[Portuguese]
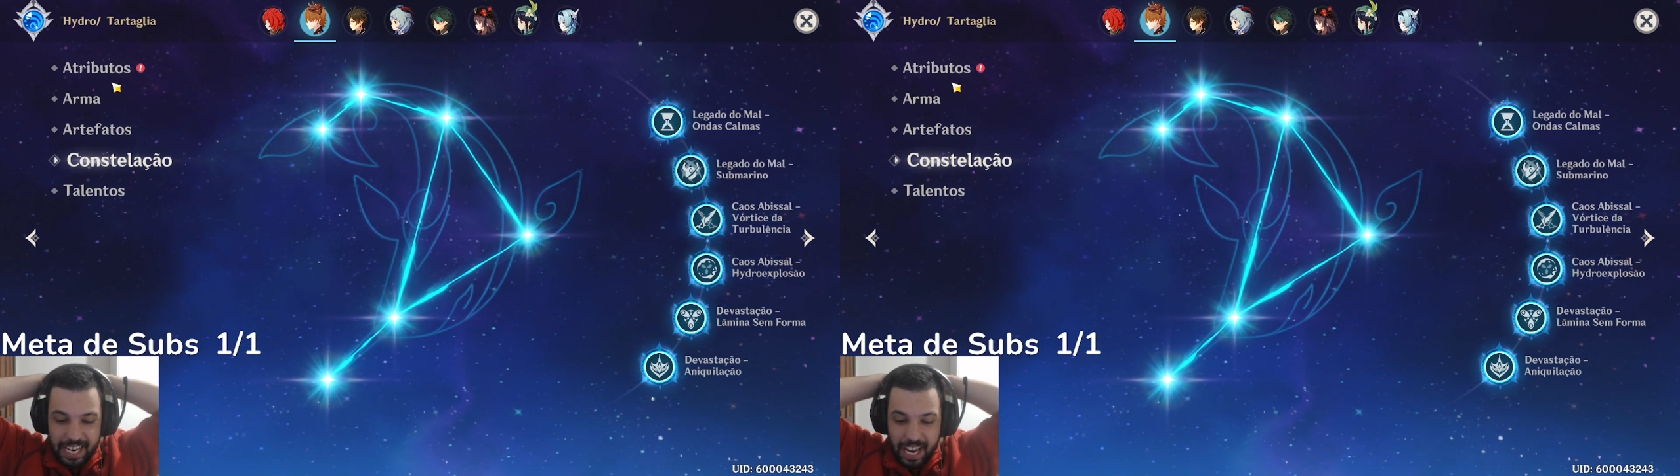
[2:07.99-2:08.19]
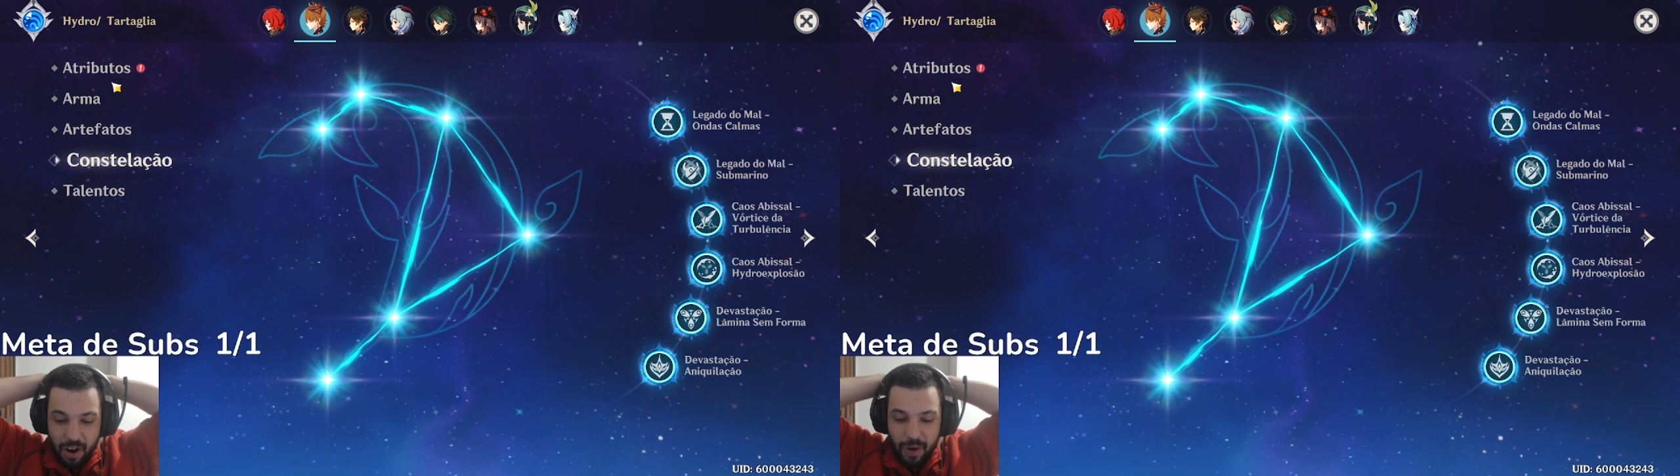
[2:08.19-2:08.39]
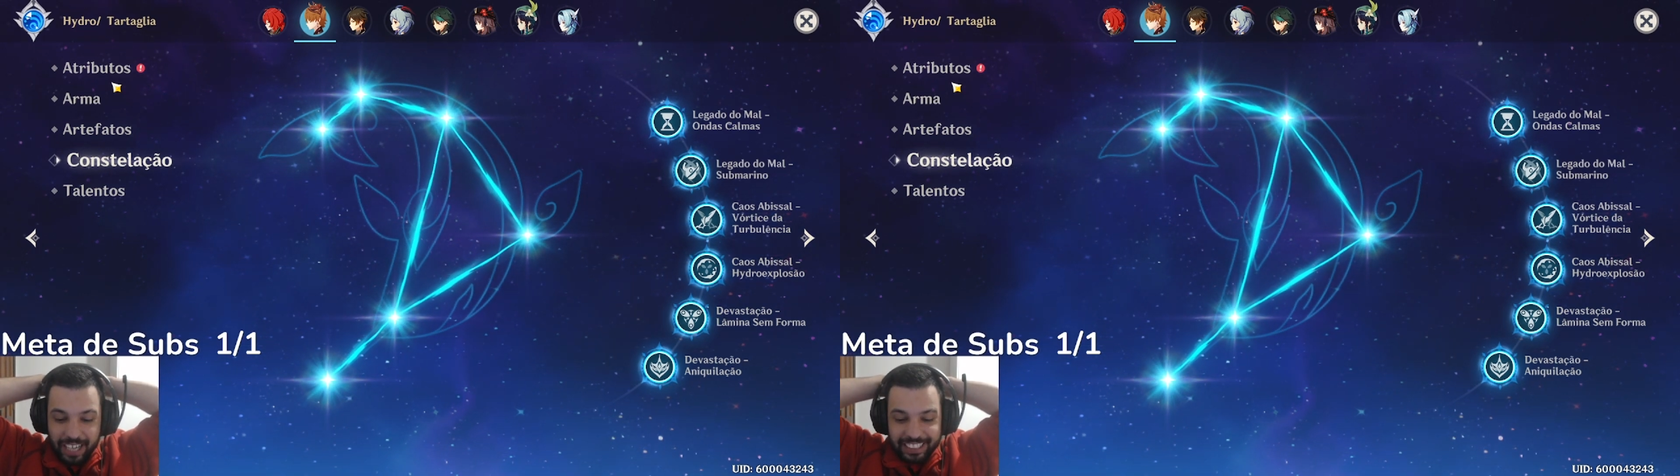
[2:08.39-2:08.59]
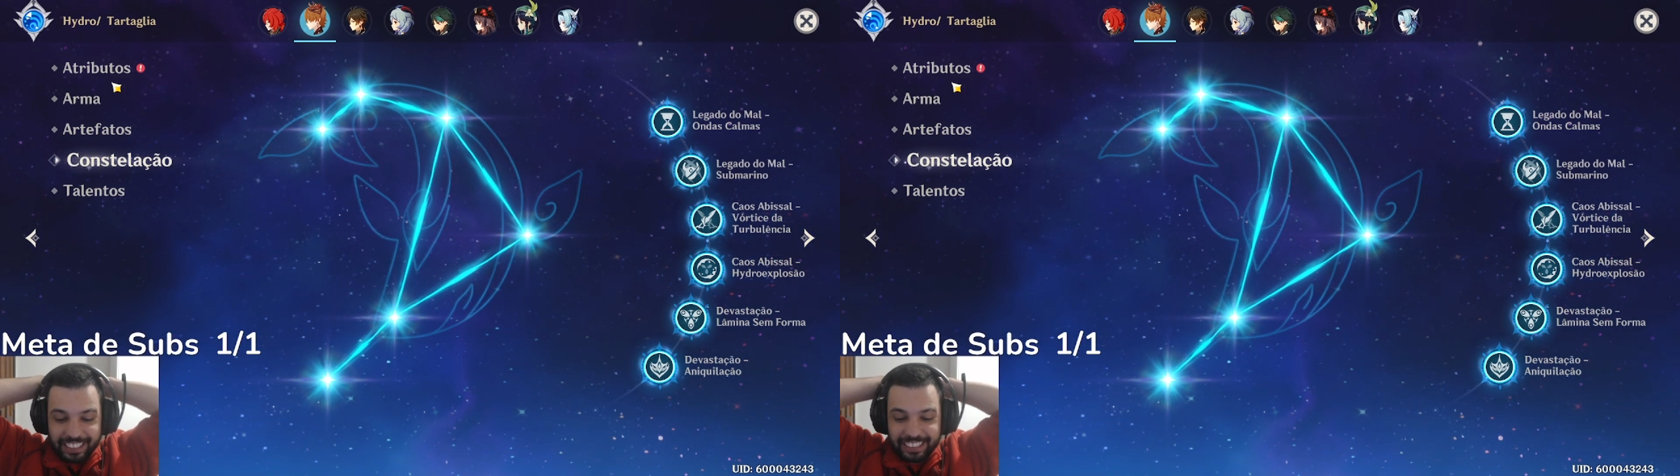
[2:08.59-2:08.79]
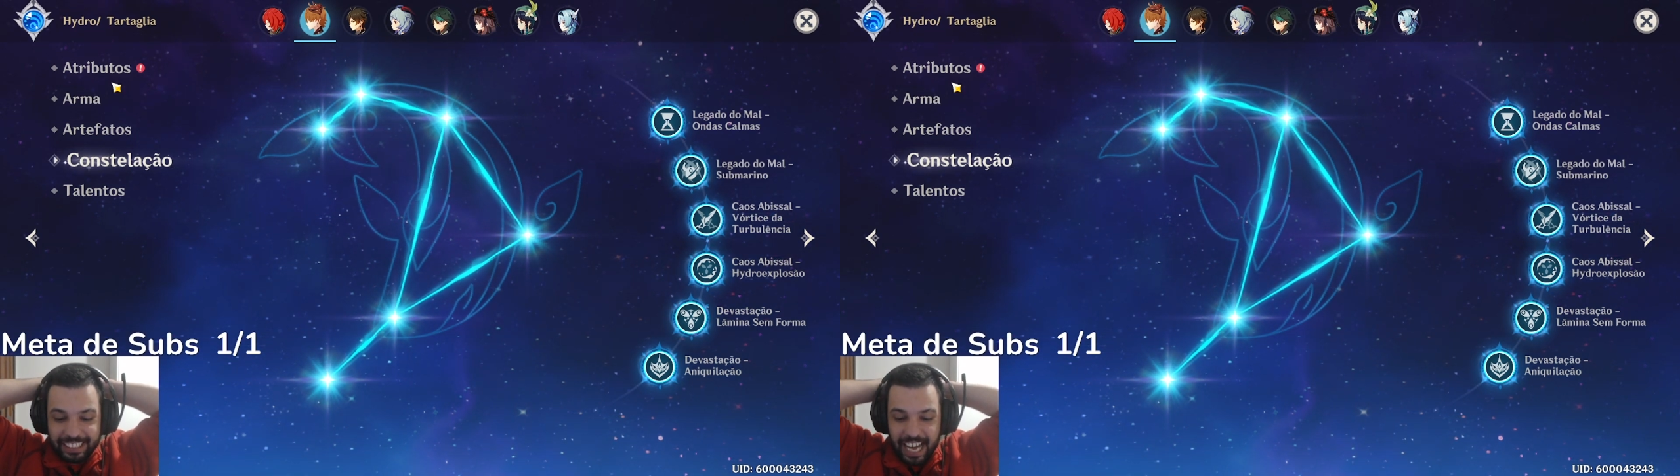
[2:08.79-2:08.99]
Eu acho que
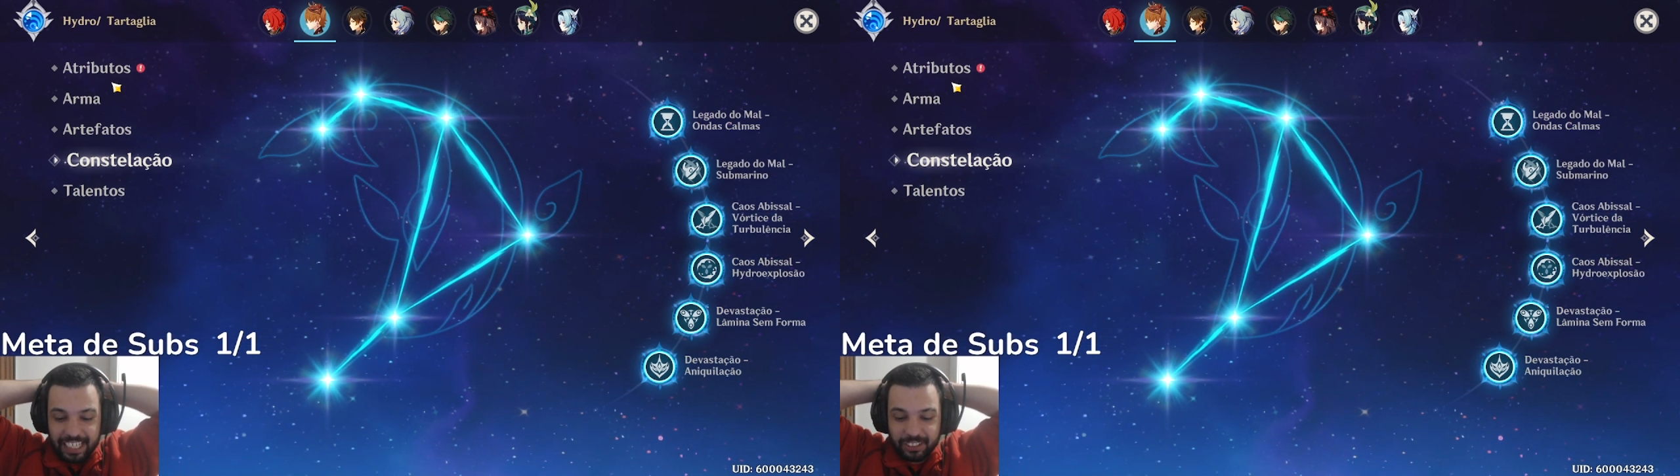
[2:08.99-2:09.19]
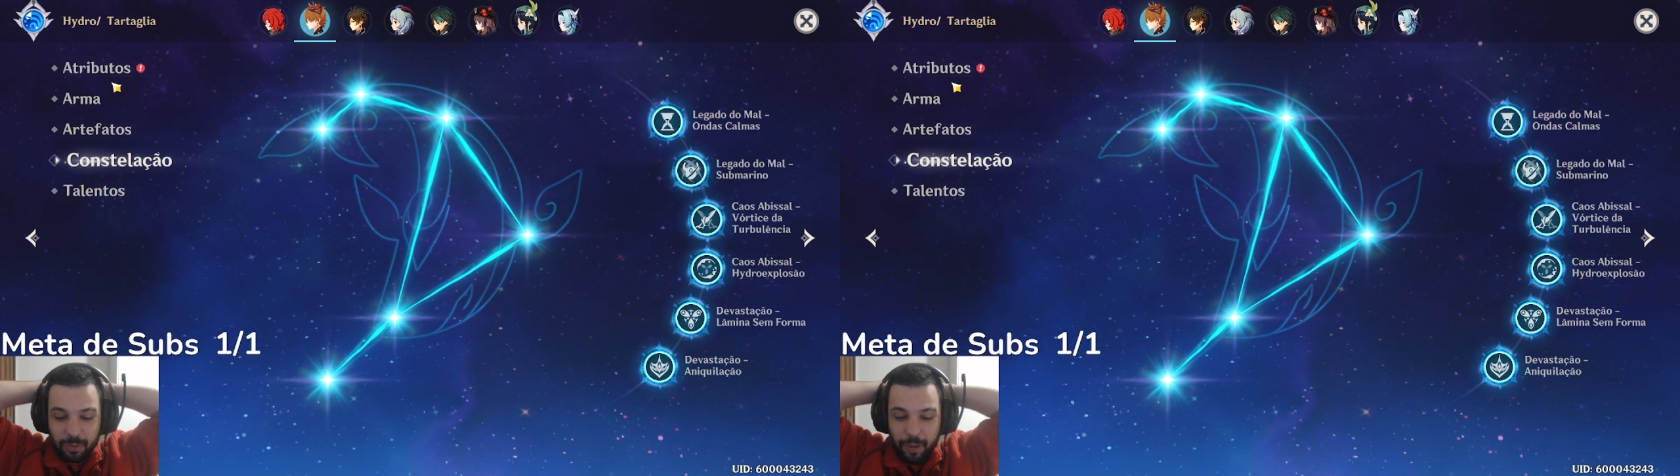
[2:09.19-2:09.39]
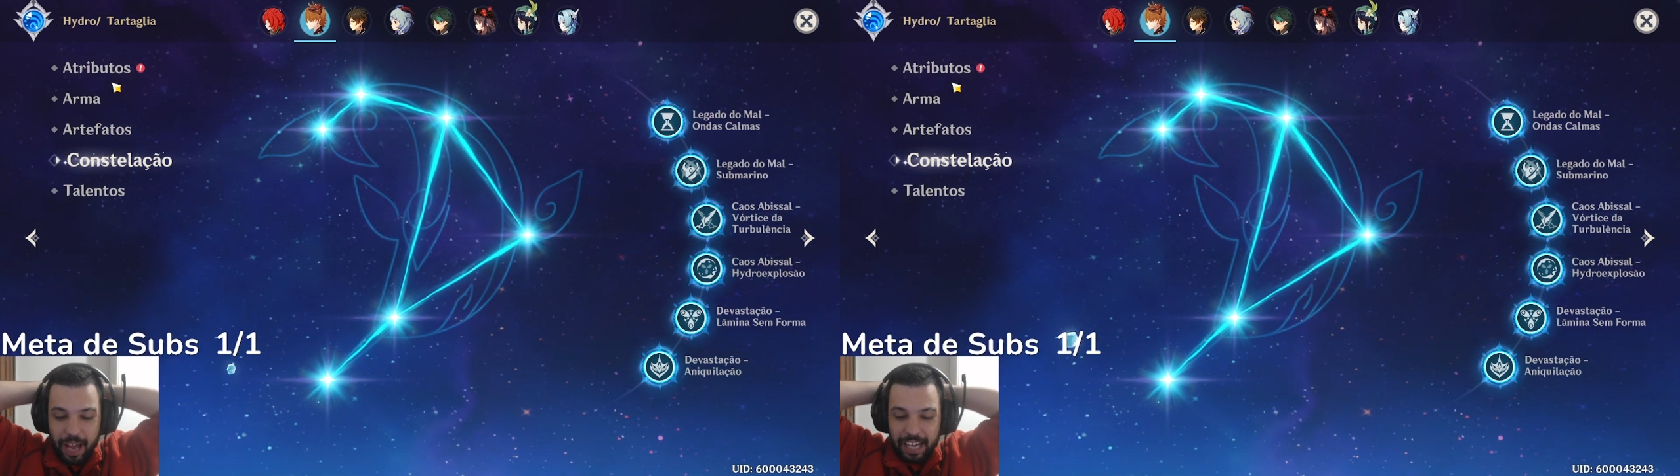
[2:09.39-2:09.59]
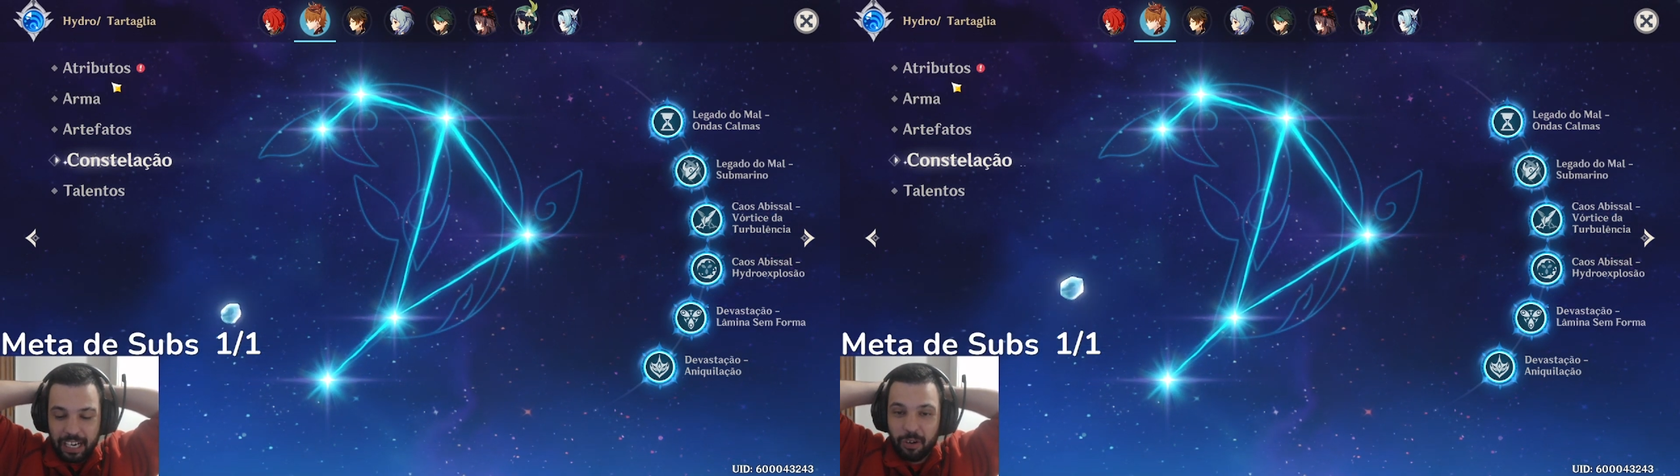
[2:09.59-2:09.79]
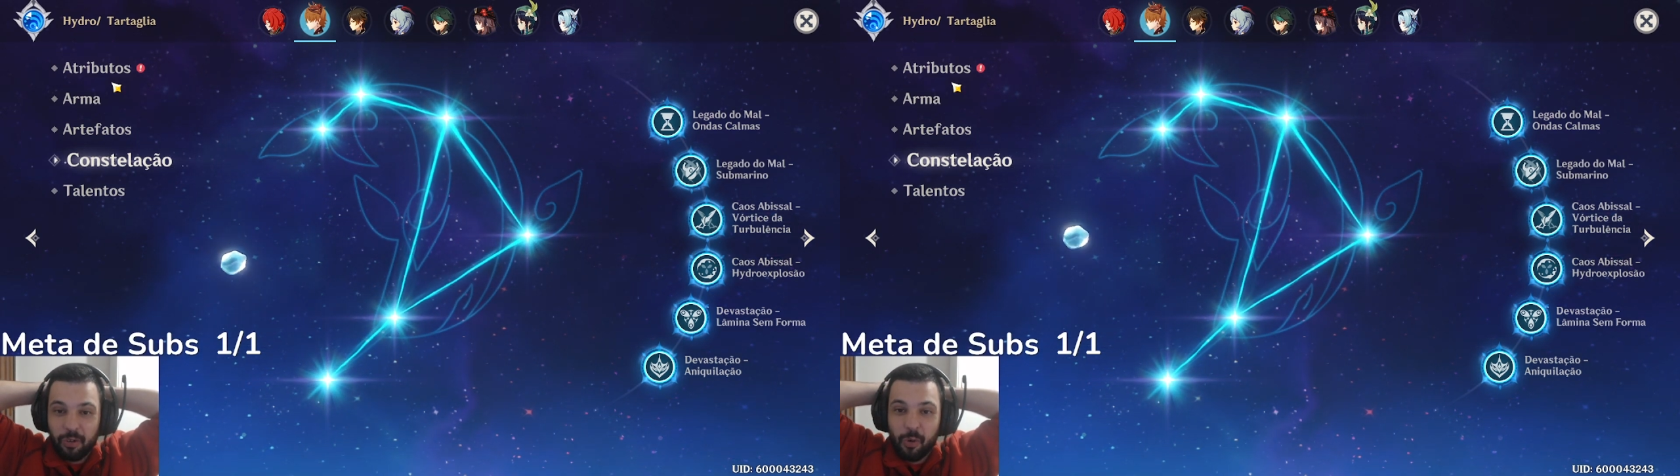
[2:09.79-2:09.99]
esse cara supera